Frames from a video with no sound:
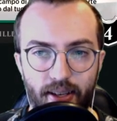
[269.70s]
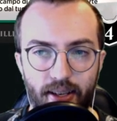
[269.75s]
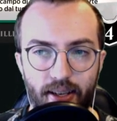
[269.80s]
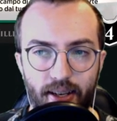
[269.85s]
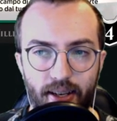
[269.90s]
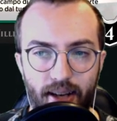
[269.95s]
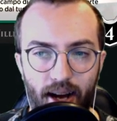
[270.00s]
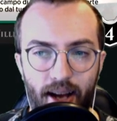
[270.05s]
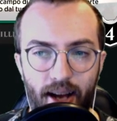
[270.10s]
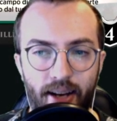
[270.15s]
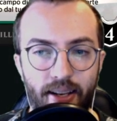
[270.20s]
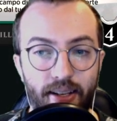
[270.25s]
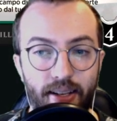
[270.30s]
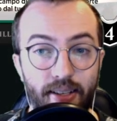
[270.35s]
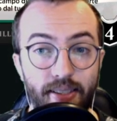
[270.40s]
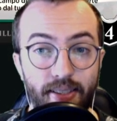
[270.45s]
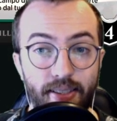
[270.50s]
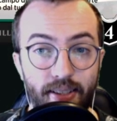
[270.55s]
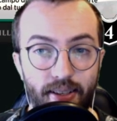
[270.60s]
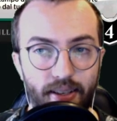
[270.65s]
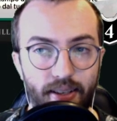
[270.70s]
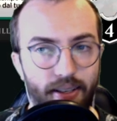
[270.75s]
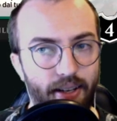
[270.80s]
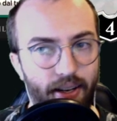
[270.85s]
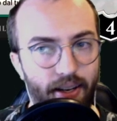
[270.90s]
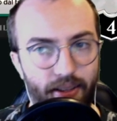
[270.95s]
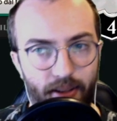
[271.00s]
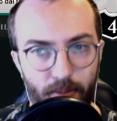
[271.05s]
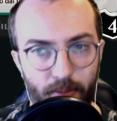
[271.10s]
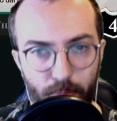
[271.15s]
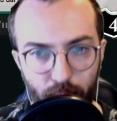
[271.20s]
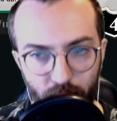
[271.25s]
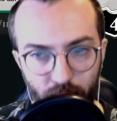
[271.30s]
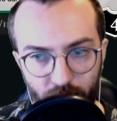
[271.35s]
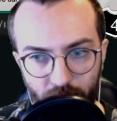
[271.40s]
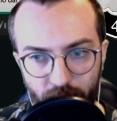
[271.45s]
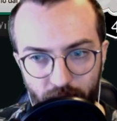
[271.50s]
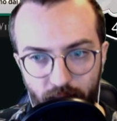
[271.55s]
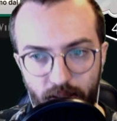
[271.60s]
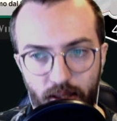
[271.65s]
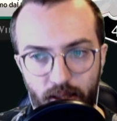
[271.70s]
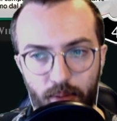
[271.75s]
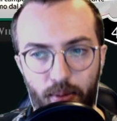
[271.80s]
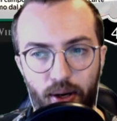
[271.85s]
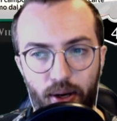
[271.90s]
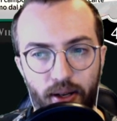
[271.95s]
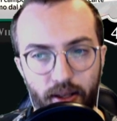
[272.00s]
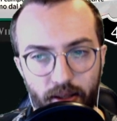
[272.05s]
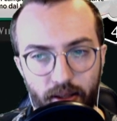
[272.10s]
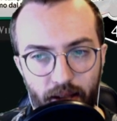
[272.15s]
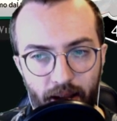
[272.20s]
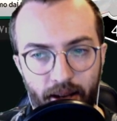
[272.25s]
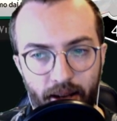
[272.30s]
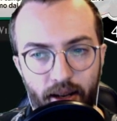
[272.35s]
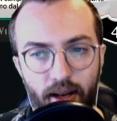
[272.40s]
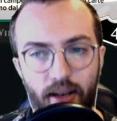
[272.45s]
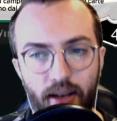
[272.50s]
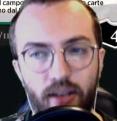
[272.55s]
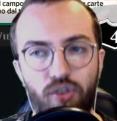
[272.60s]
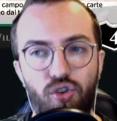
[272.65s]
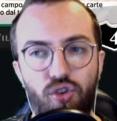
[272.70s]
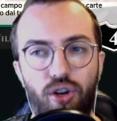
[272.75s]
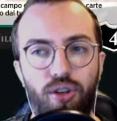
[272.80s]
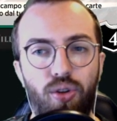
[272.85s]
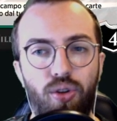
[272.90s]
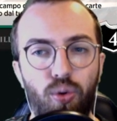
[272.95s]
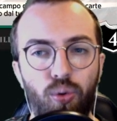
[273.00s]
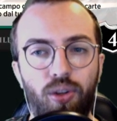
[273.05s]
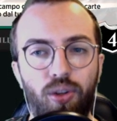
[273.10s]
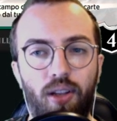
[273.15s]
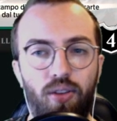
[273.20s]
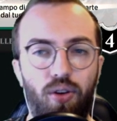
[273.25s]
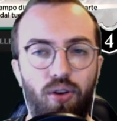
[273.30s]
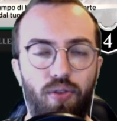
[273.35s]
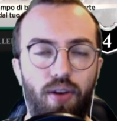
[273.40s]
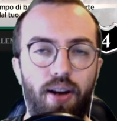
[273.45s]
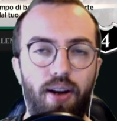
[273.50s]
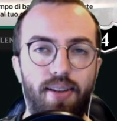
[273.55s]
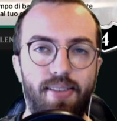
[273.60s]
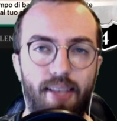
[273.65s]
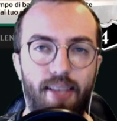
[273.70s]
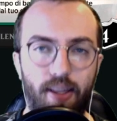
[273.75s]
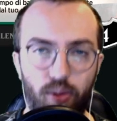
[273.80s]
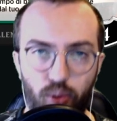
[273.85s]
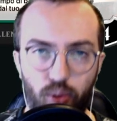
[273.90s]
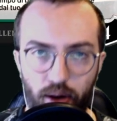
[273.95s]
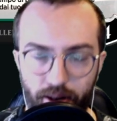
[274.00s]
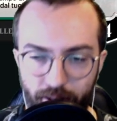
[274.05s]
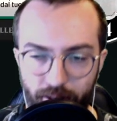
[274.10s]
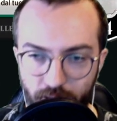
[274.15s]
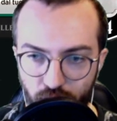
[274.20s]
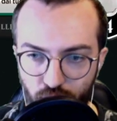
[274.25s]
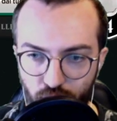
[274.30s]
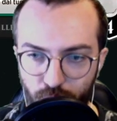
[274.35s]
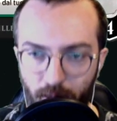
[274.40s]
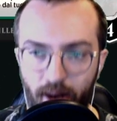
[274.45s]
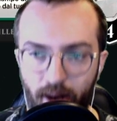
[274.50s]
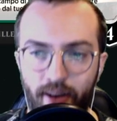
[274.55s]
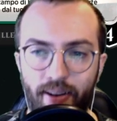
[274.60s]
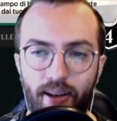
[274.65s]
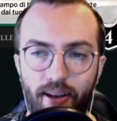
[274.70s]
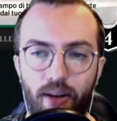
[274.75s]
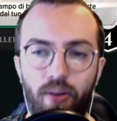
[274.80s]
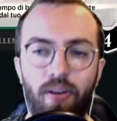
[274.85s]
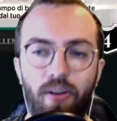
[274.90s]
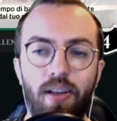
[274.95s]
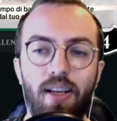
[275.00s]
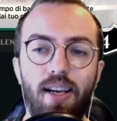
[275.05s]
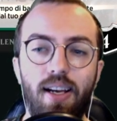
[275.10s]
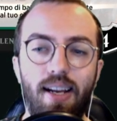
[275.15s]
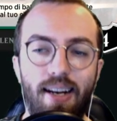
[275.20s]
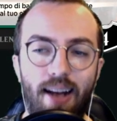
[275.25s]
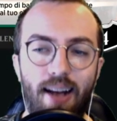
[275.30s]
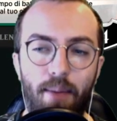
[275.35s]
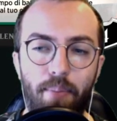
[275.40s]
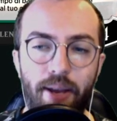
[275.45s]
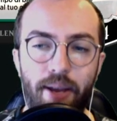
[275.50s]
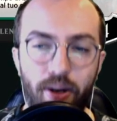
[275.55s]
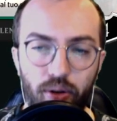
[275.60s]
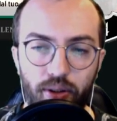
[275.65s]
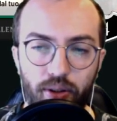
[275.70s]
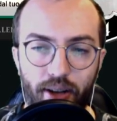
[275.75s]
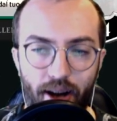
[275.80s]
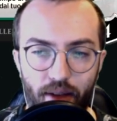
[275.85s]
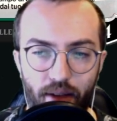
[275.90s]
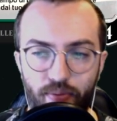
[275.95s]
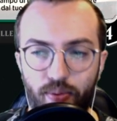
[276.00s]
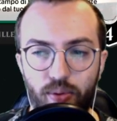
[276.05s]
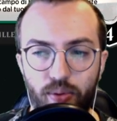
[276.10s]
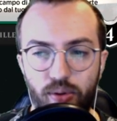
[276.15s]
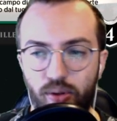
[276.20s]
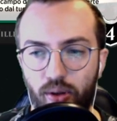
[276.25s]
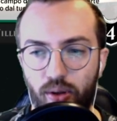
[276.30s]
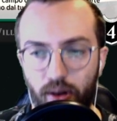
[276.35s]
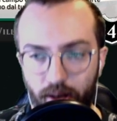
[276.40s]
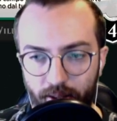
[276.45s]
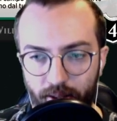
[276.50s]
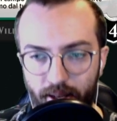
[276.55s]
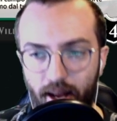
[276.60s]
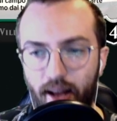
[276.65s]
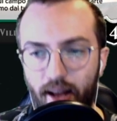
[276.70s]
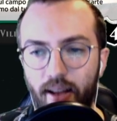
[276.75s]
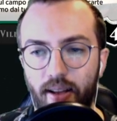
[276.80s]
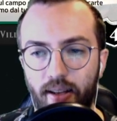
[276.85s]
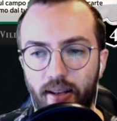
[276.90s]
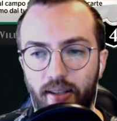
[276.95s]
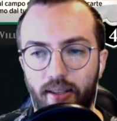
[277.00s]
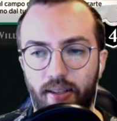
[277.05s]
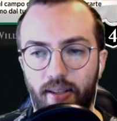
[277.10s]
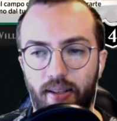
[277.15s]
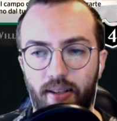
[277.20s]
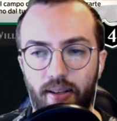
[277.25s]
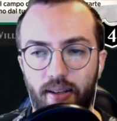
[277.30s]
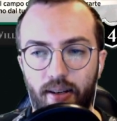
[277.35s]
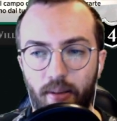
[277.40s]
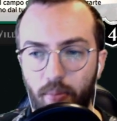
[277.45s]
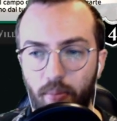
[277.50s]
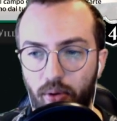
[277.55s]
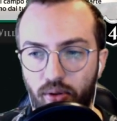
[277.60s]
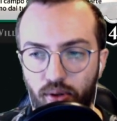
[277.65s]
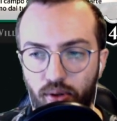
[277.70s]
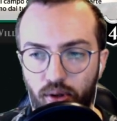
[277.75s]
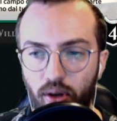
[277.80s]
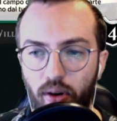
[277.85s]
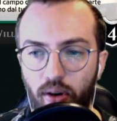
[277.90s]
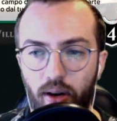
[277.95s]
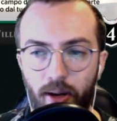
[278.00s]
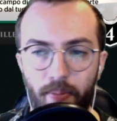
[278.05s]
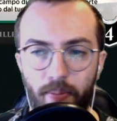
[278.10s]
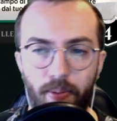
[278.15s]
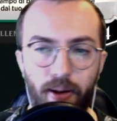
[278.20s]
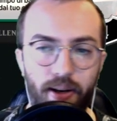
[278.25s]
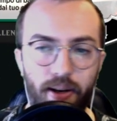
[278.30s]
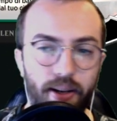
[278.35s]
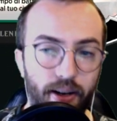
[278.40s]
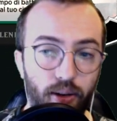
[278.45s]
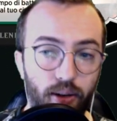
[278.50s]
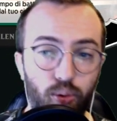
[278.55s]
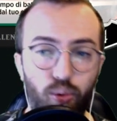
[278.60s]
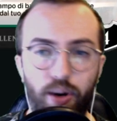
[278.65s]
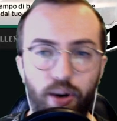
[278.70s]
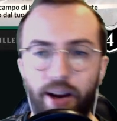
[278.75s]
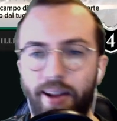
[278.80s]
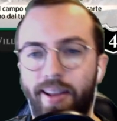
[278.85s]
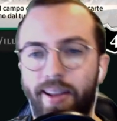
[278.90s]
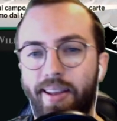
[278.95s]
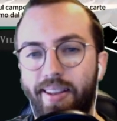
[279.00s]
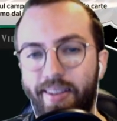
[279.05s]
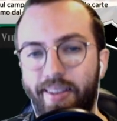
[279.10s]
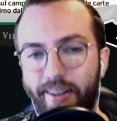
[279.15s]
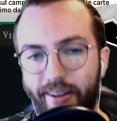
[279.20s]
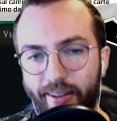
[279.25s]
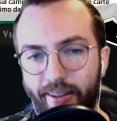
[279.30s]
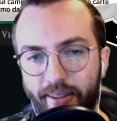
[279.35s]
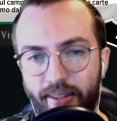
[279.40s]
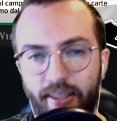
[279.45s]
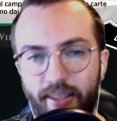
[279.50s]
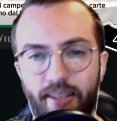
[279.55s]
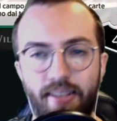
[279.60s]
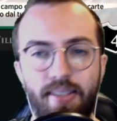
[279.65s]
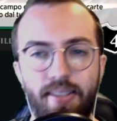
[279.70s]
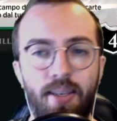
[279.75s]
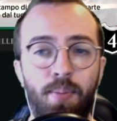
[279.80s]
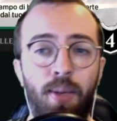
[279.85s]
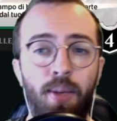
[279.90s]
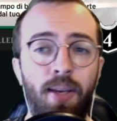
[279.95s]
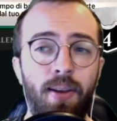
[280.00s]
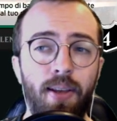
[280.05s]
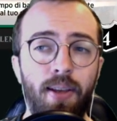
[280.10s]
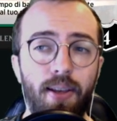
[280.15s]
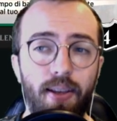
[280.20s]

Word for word: Calix, carta importantissima nel deck, ci cioè aiuta a trovare i santuari che ci mancano. La meno 3 funziona da eh, rimozione per creatura e incantesimi.